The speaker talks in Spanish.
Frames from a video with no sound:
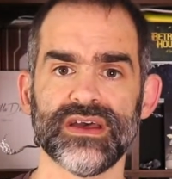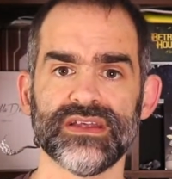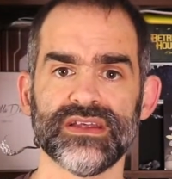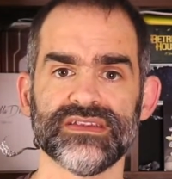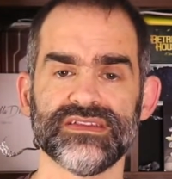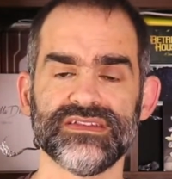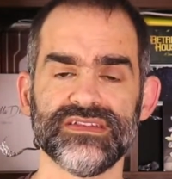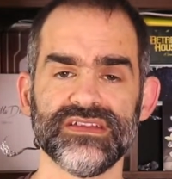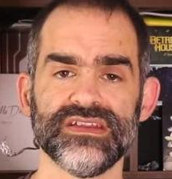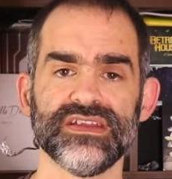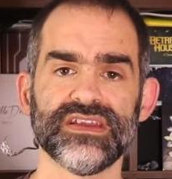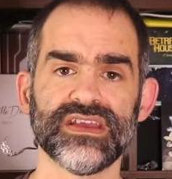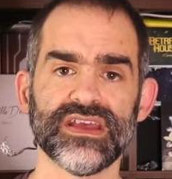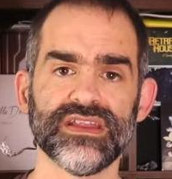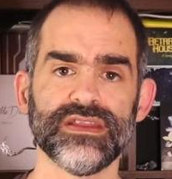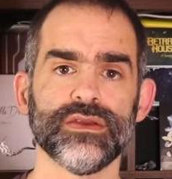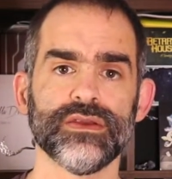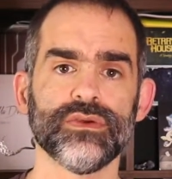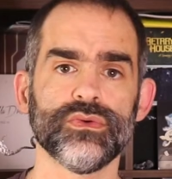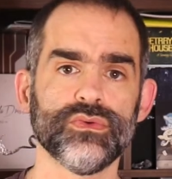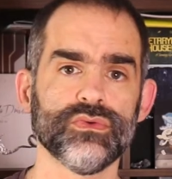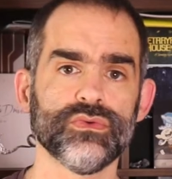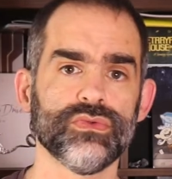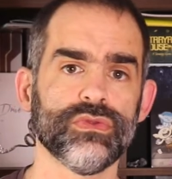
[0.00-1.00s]
sin que
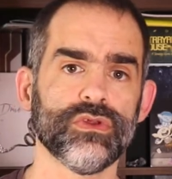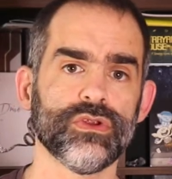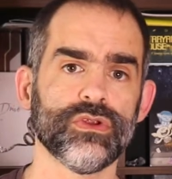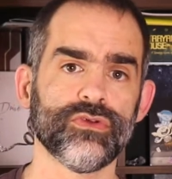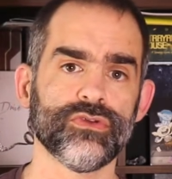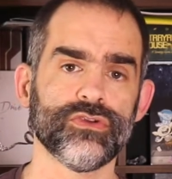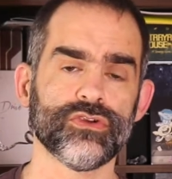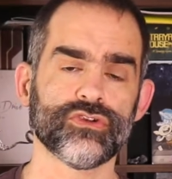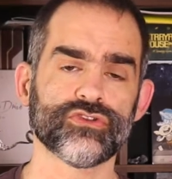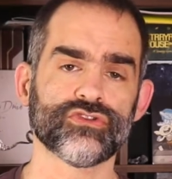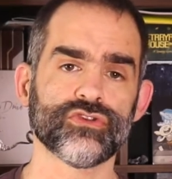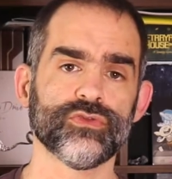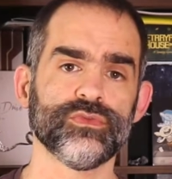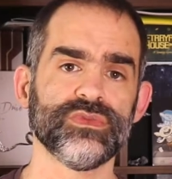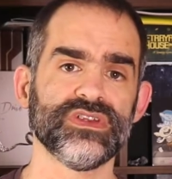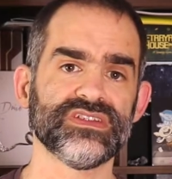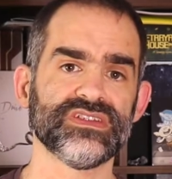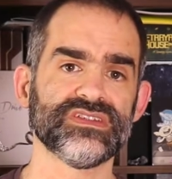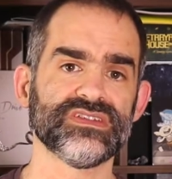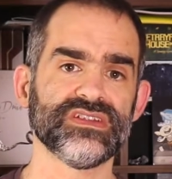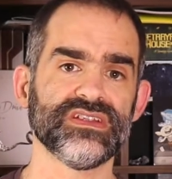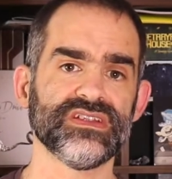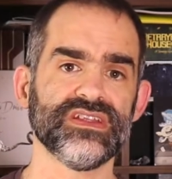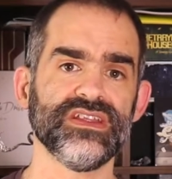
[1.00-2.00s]
ninguno de los
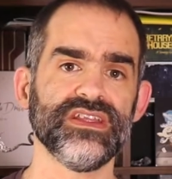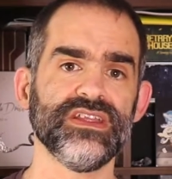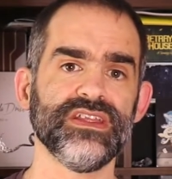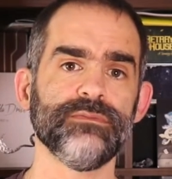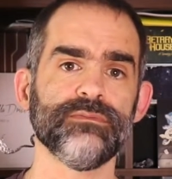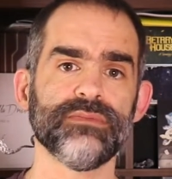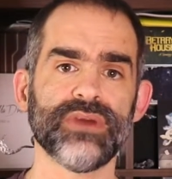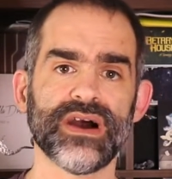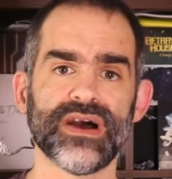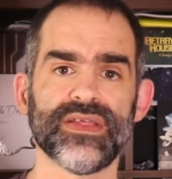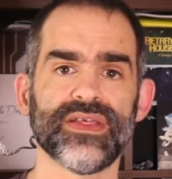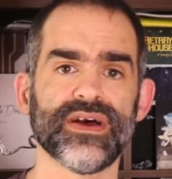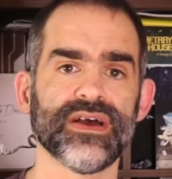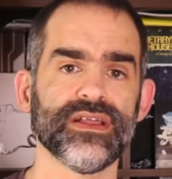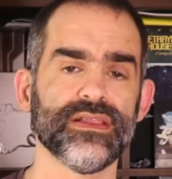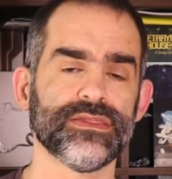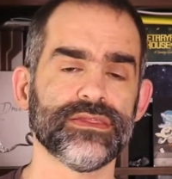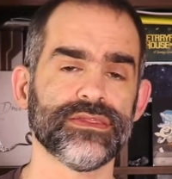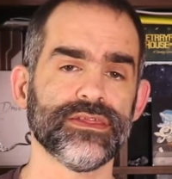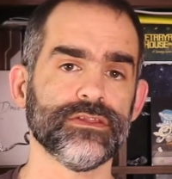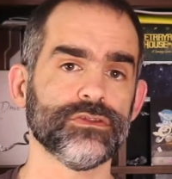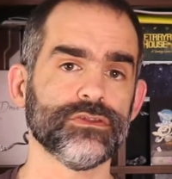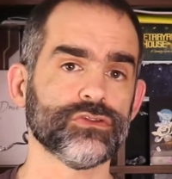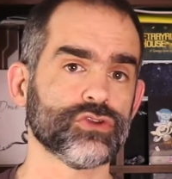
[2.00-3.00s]
zombies invada el
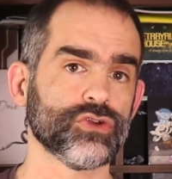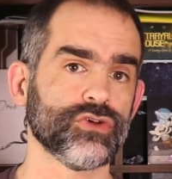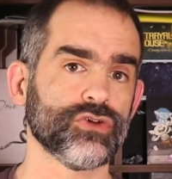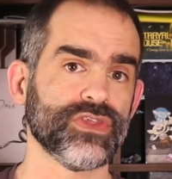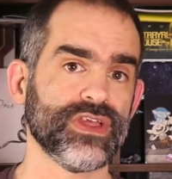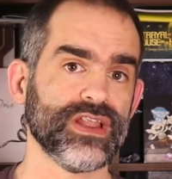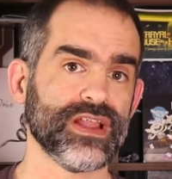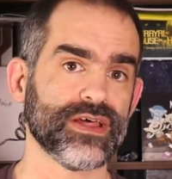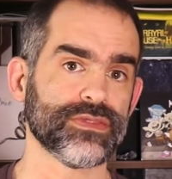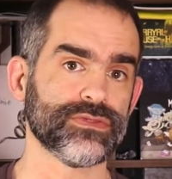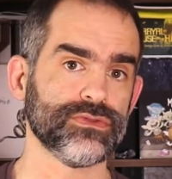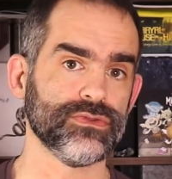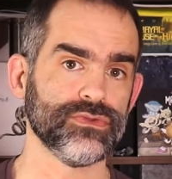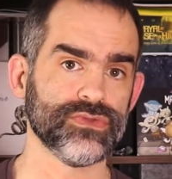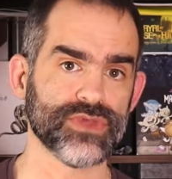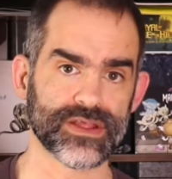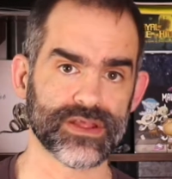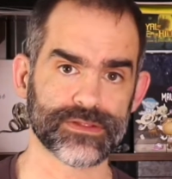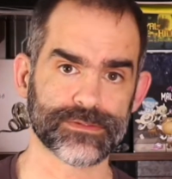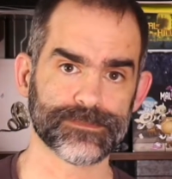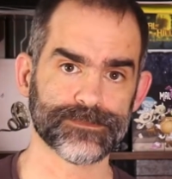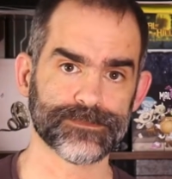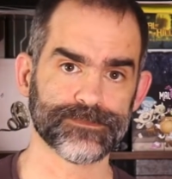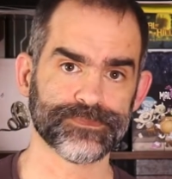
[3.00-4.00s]
centro de la
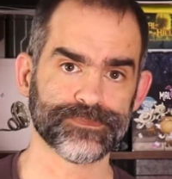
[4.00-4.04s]
ciudad.